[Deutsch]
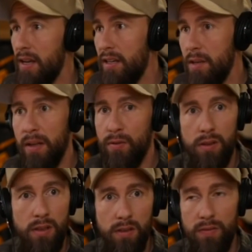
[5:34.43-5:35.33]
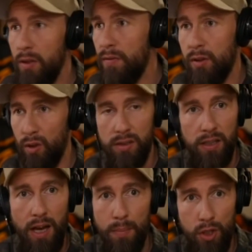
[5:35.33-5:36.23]
Niemand wird ein Video von Contra
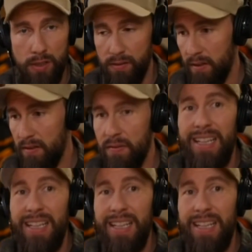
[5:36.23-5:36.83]
K beschissen finden,